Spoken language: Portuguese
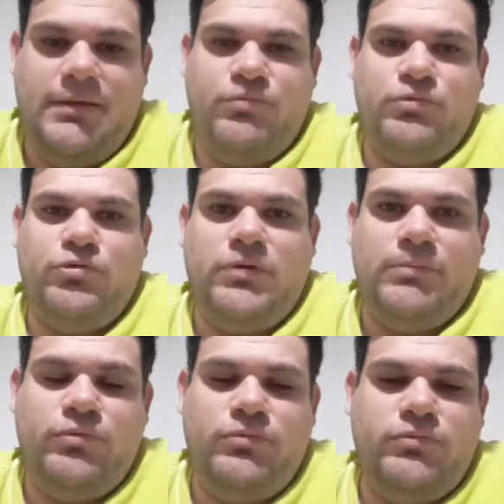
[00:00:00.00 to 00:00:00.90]
fundou
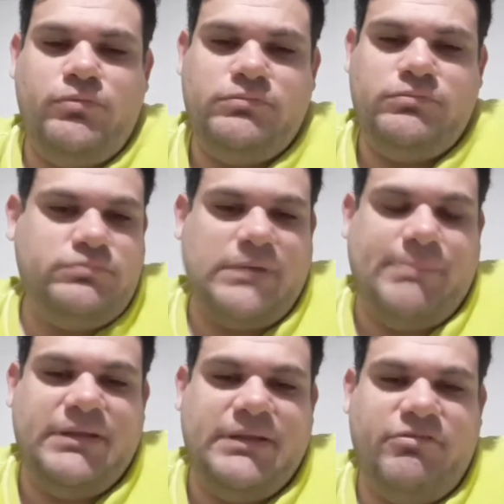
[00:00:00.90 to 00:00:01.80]
uma
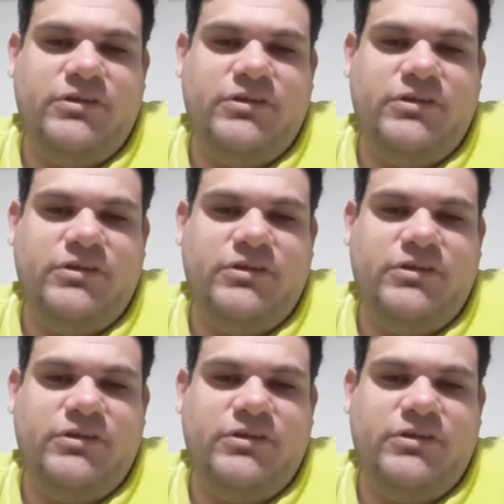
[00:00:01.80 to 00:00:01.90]
banda